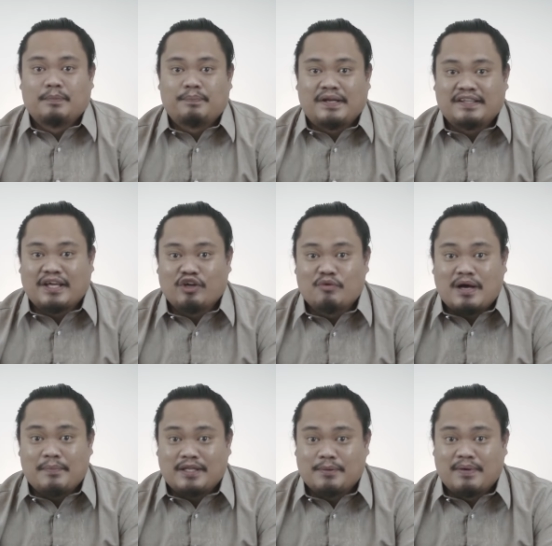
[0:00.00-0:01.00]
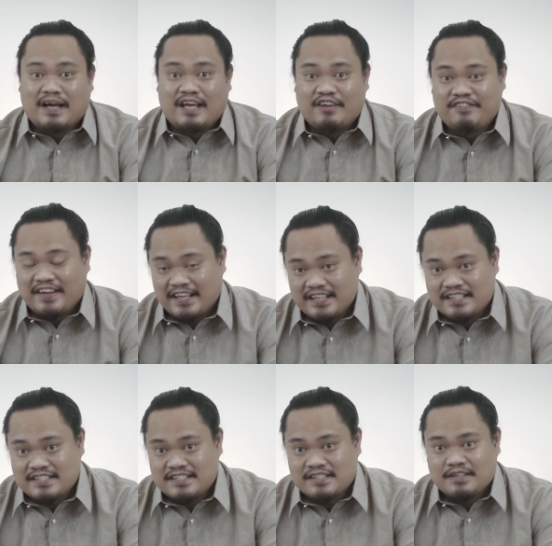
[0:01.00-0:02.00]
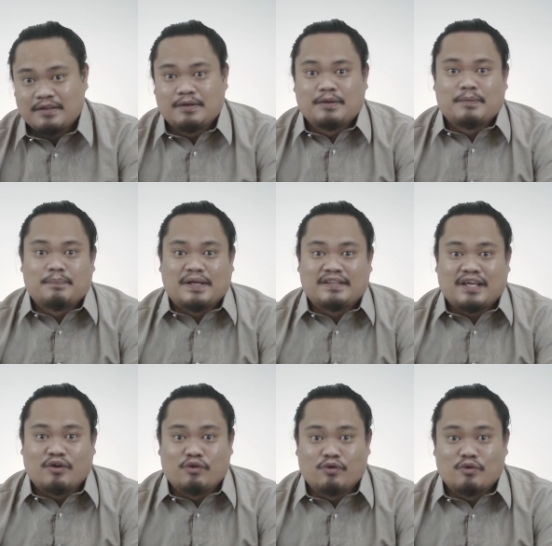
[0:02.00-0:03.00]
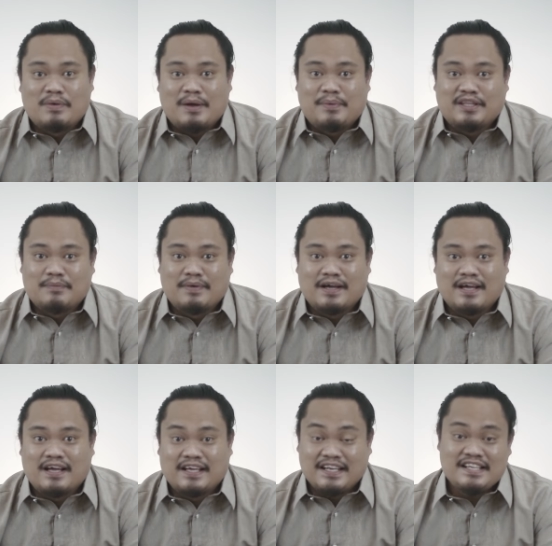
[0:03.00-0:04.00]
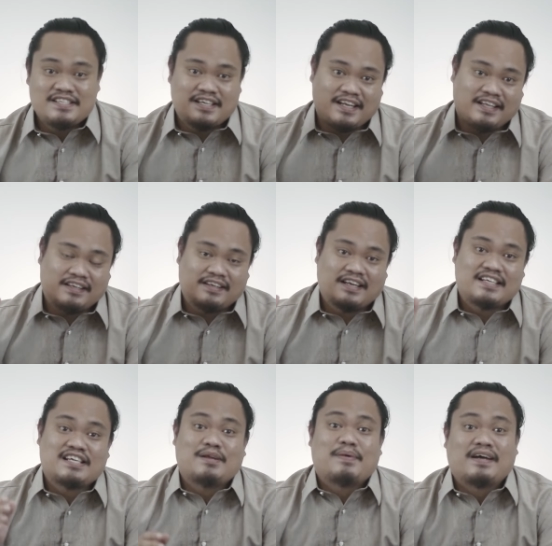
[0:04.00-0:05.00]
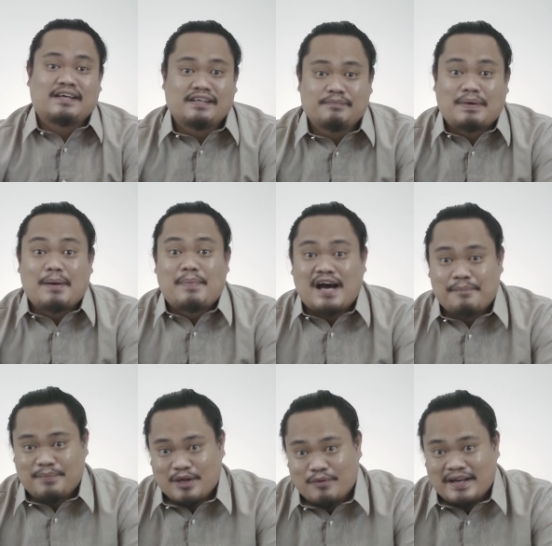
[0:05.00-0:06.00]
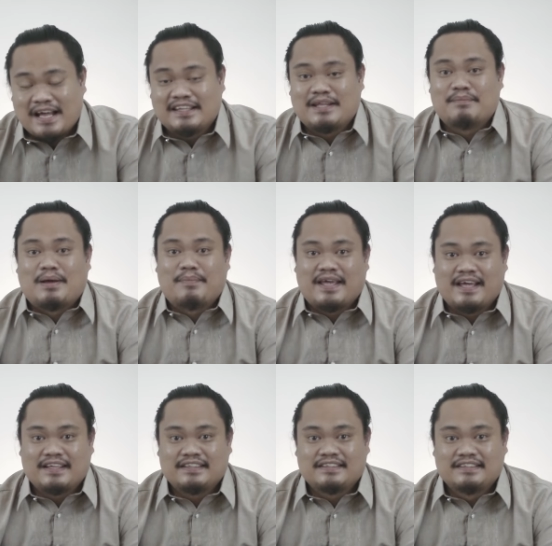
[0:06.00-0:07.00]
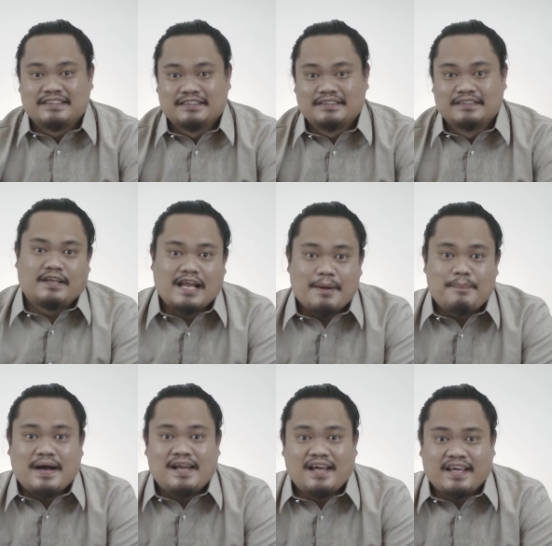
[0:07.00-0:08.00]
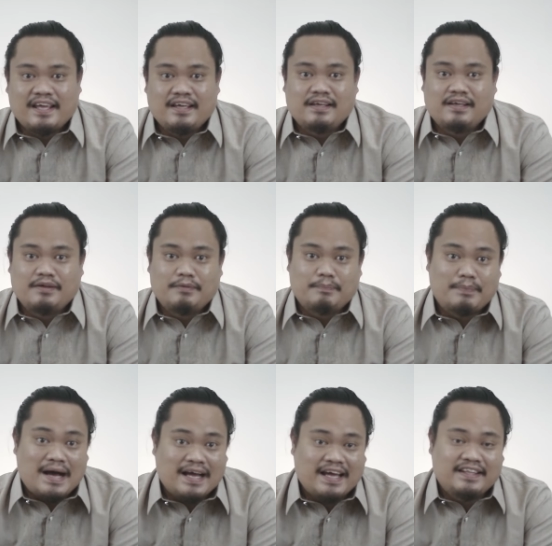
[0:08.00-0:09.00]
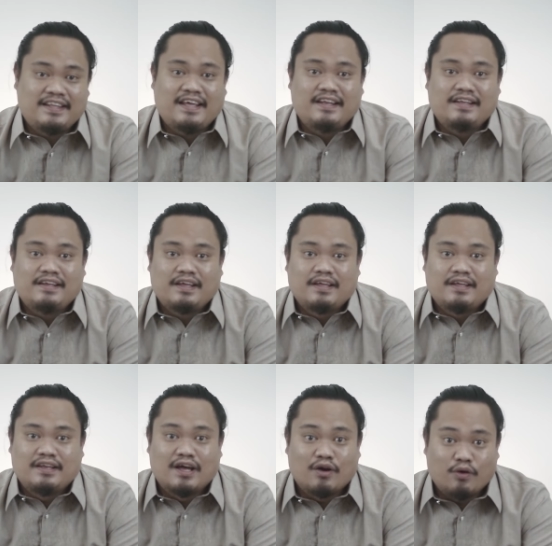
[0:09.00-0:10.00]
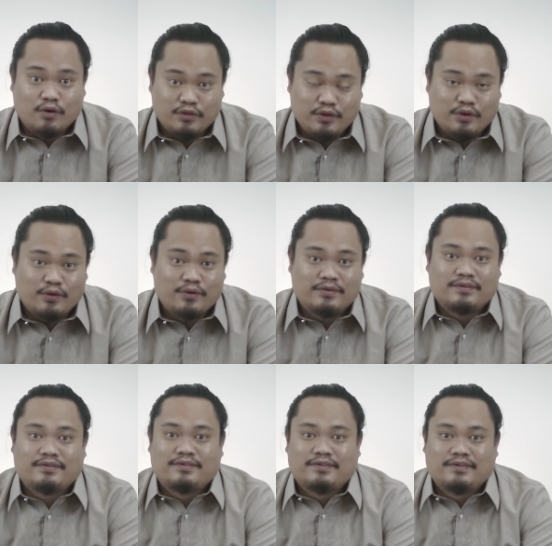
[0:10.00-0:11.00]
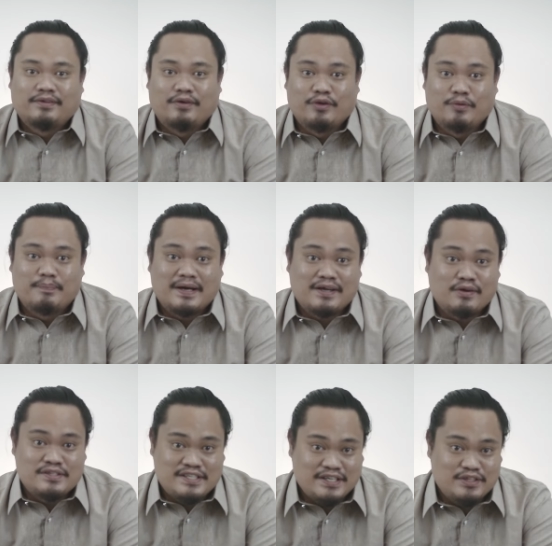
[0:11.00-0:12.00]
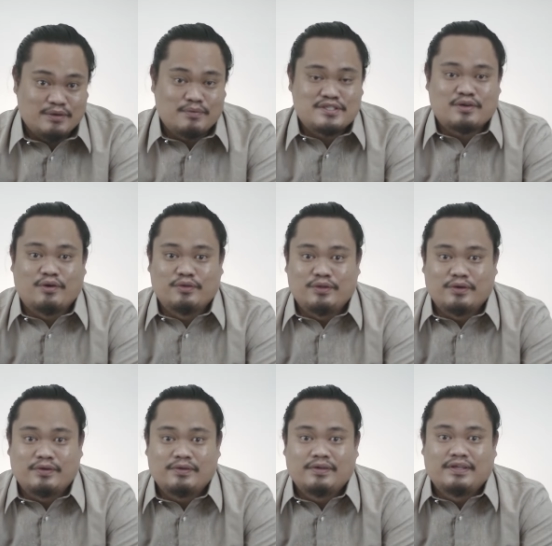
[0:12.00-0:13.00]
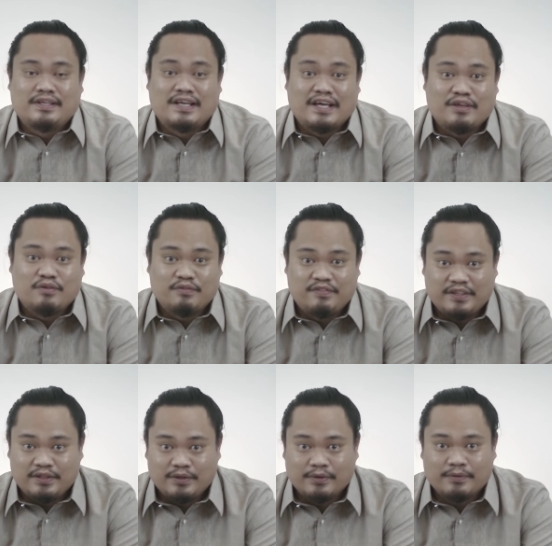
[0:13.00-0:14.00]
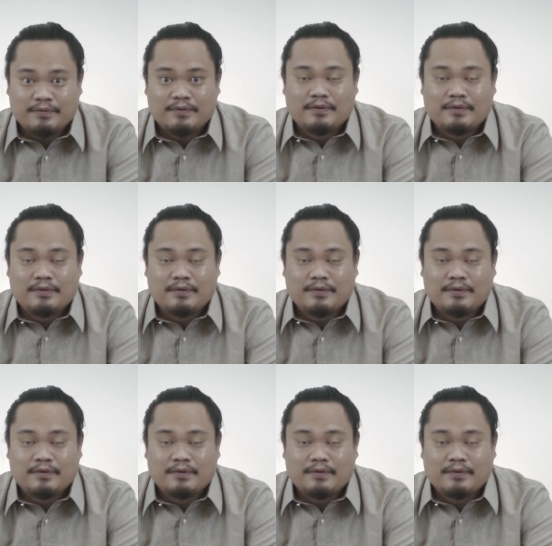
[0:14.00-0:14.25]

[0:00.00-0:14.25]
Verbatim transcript: Pwede tayong gumamit ng mga effects, pwede tayong gumamit ng mga green screen na siya namang papahapyawan natin mamaya. Napakalaking bagay din ng audio o yung pag-consider mo sa audio ng iyong video.